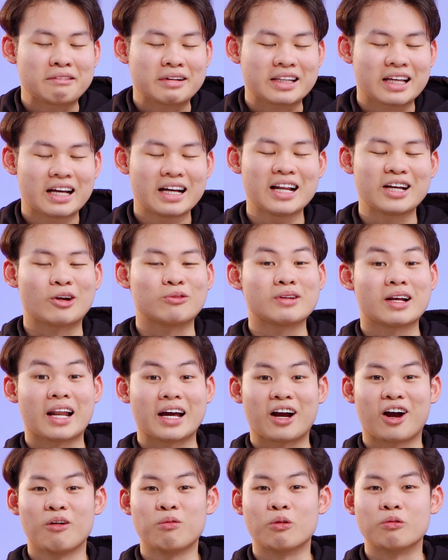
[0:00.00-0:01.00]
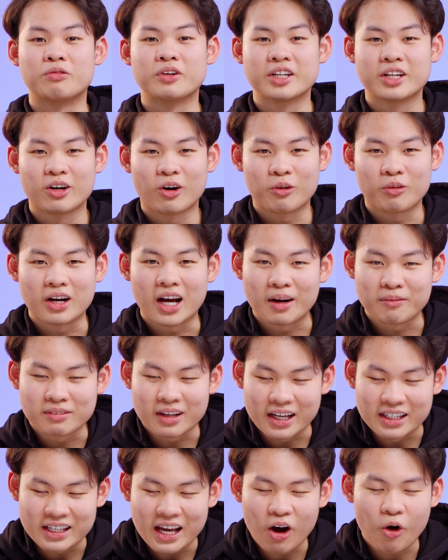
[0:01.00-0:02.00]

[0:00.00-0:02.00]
và thế là chúng ta lại có một video và gặp lại